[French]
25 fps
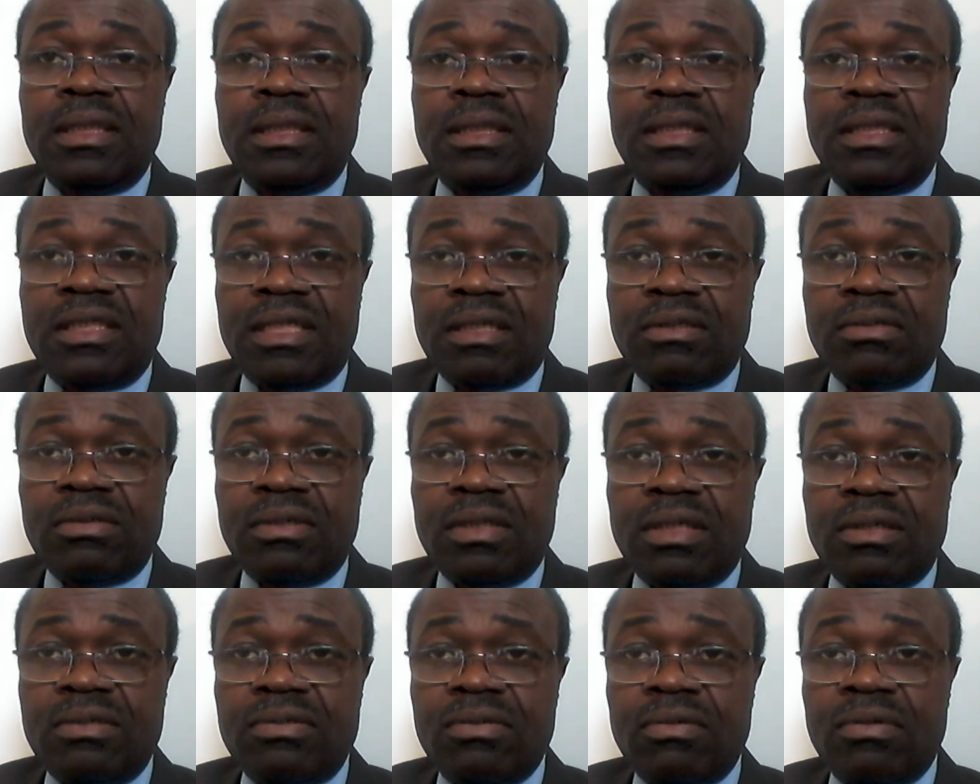de Sassou
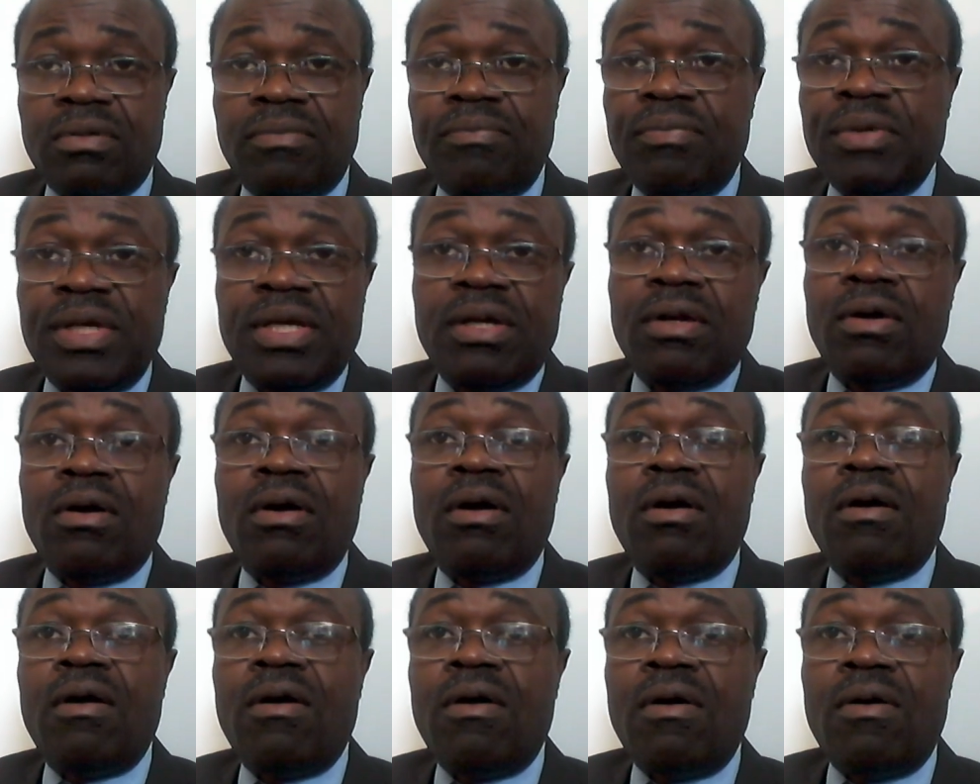Nguesso. Puis
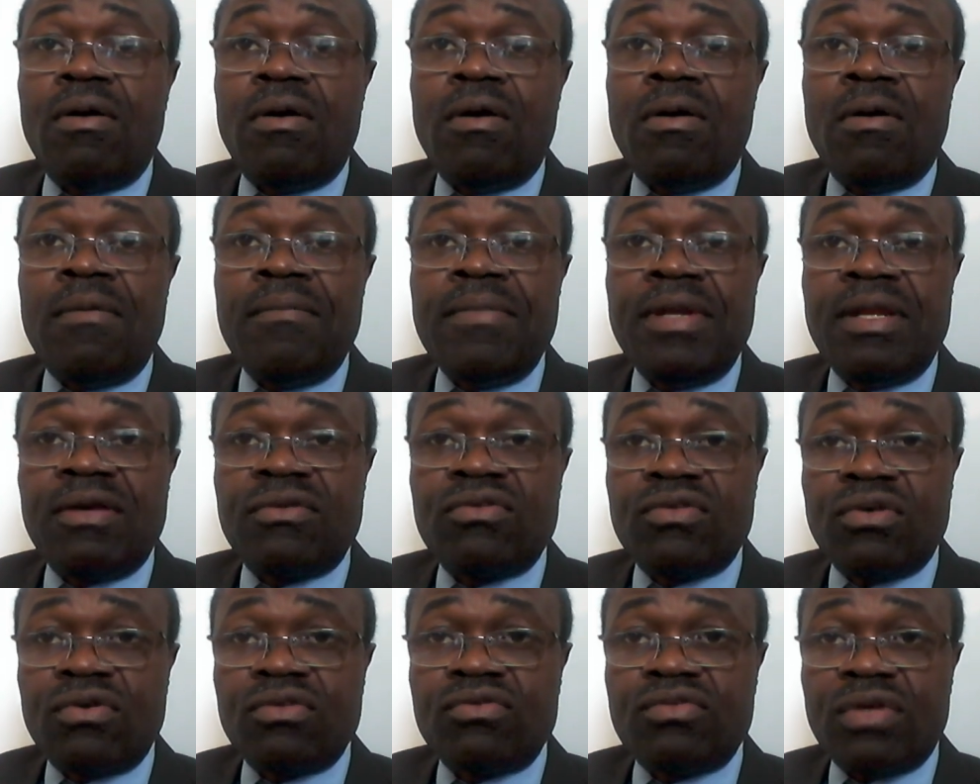en
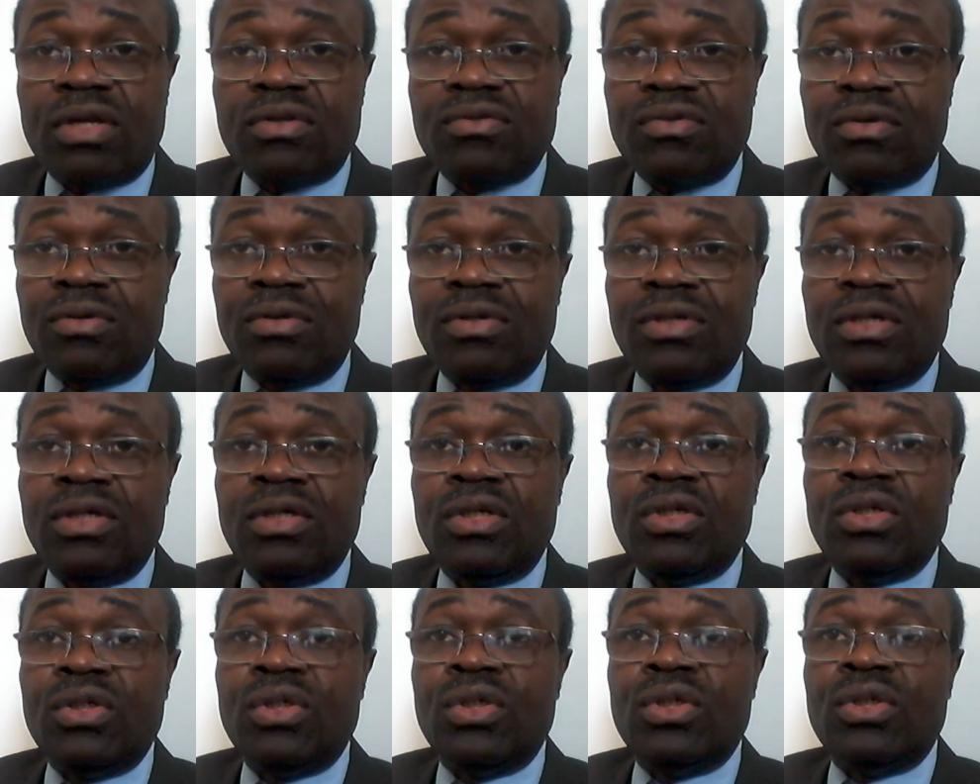
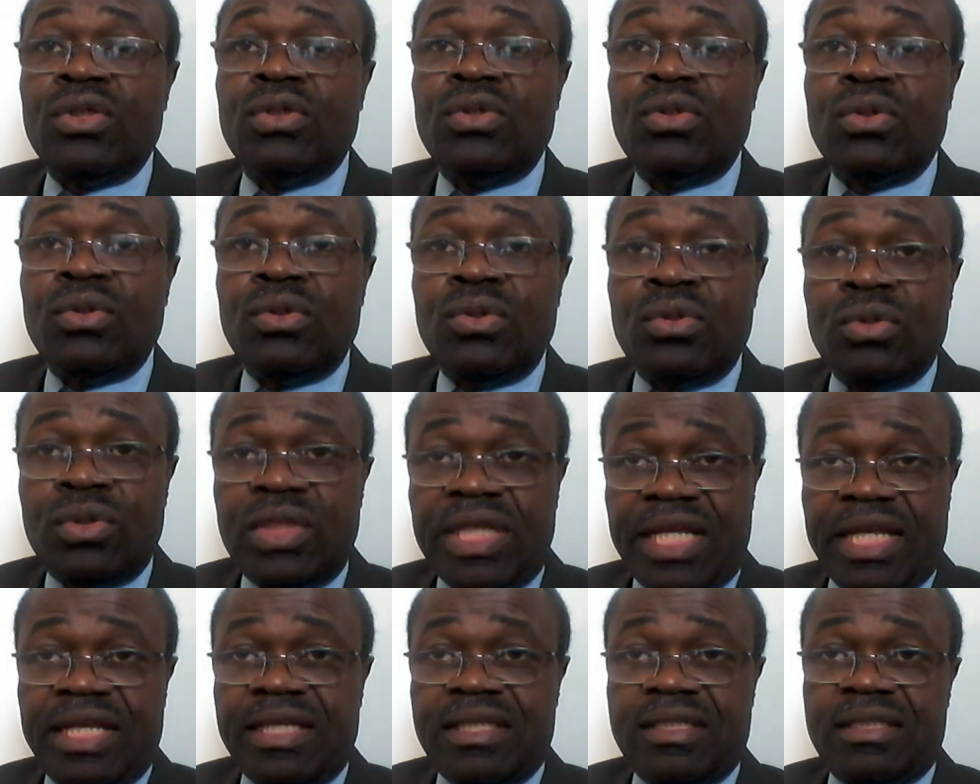
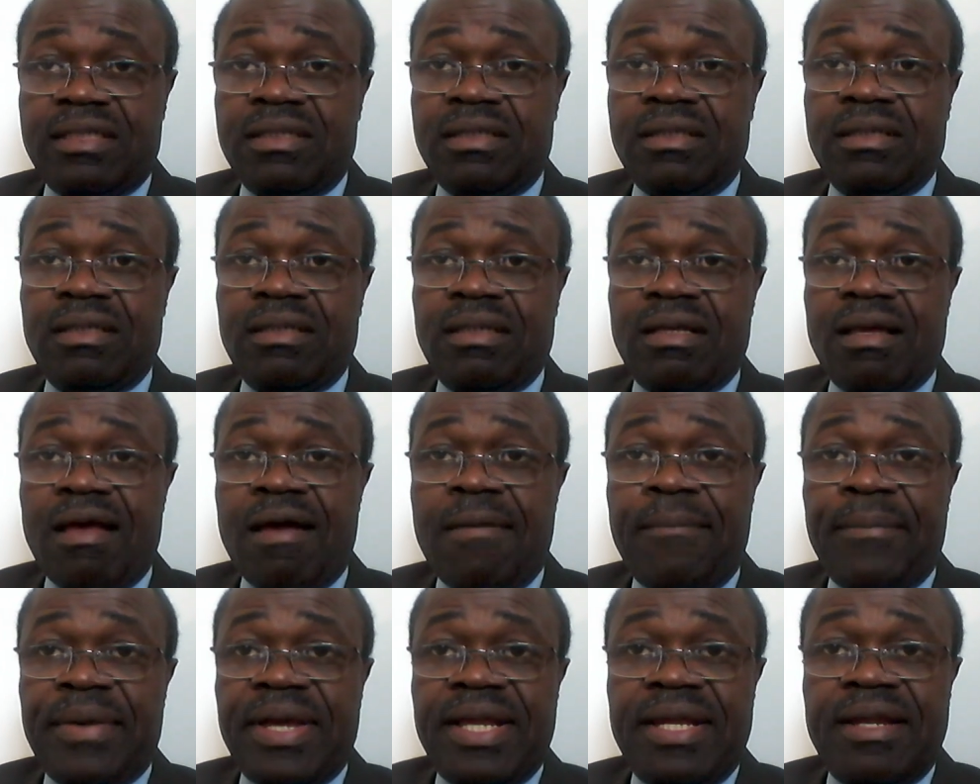1973,
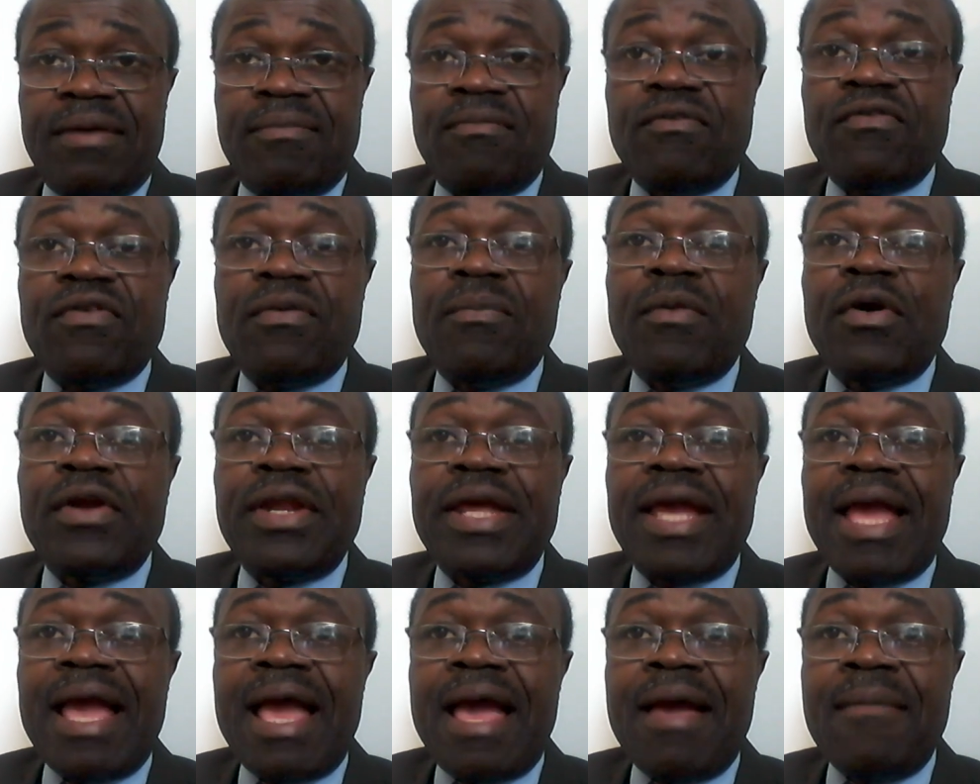après les mouvements
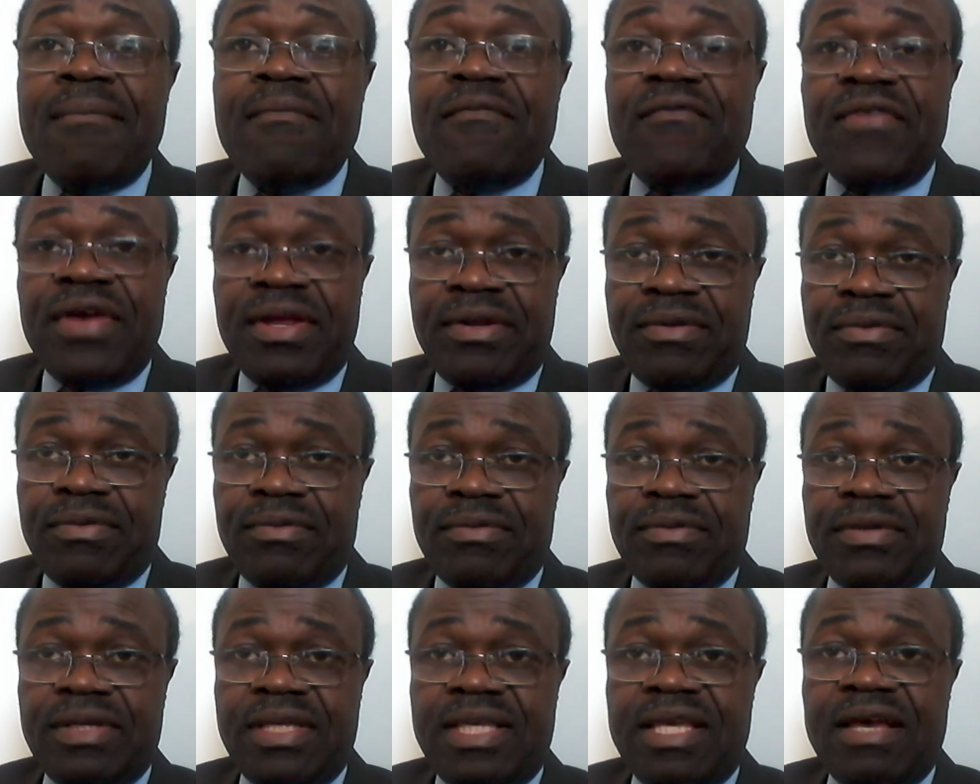des M22
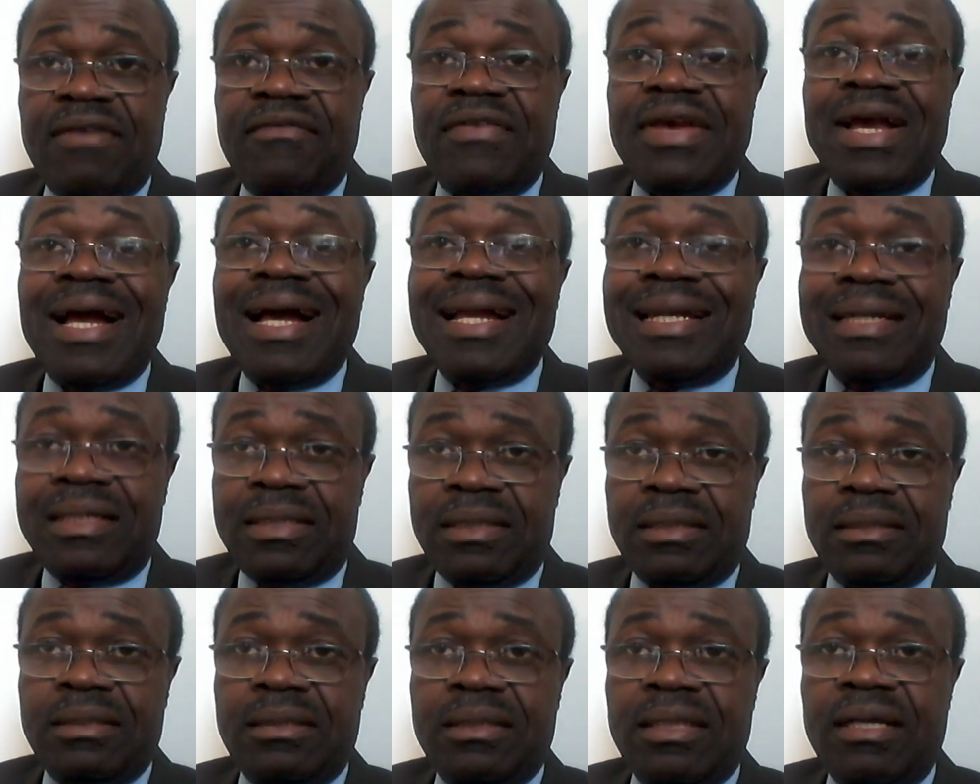qui avaient
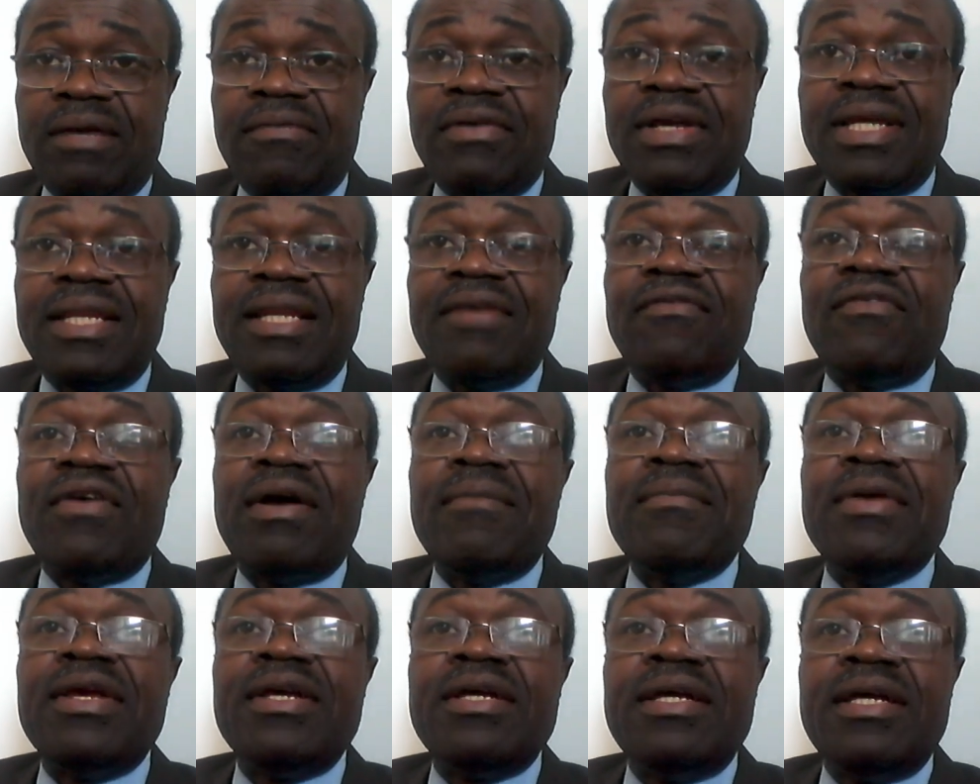raté, avec les fameux,